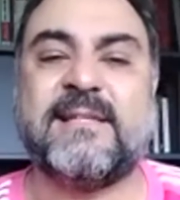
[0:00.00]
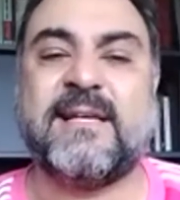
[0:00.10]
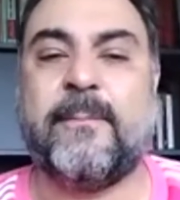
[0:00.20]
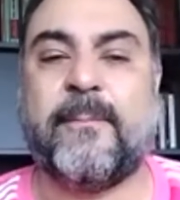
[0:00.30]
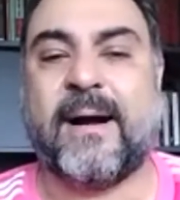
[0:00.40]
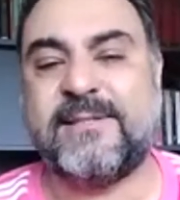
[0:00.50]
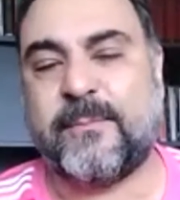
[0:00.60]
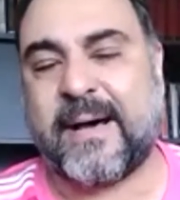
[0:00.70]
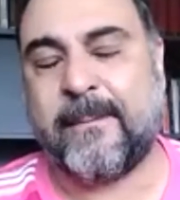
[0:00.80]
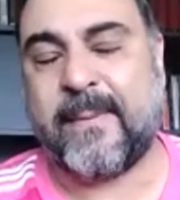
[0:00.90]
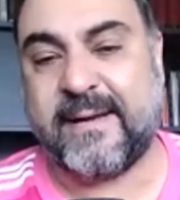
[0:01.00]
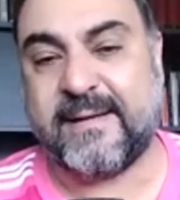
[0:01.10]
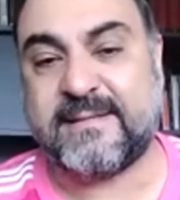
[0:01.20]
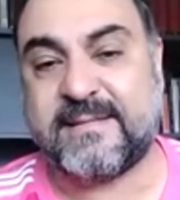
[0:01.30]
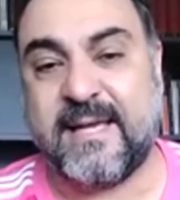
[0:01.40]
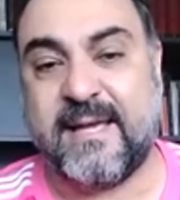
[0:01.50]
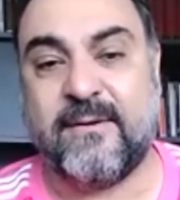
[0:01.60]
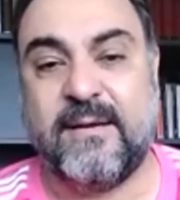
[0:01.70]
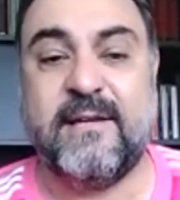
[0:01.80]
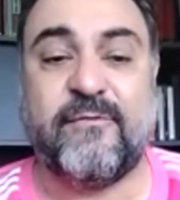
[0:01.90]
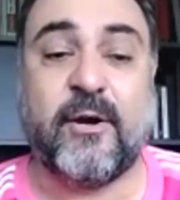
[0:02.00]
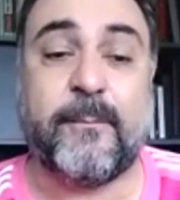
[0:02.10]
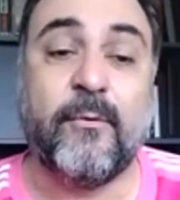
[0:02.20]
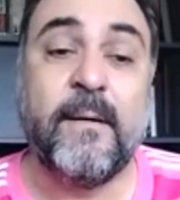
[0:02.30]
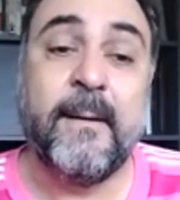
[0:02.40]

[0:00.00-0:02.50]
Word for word: ele pode aparecer no Liverpool,